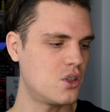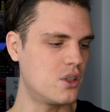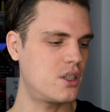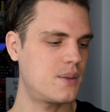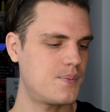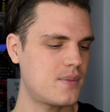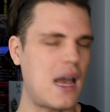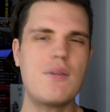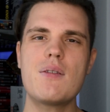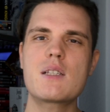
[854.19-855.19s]
Gut.
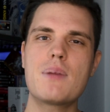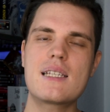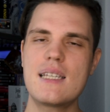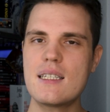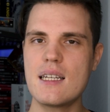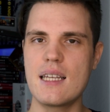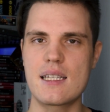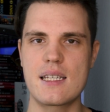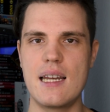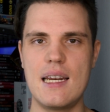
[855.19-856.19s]
Aber was passiert denn
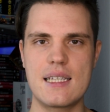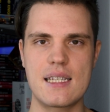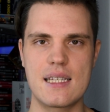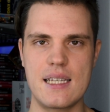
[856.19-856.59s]
jetzt in der letzten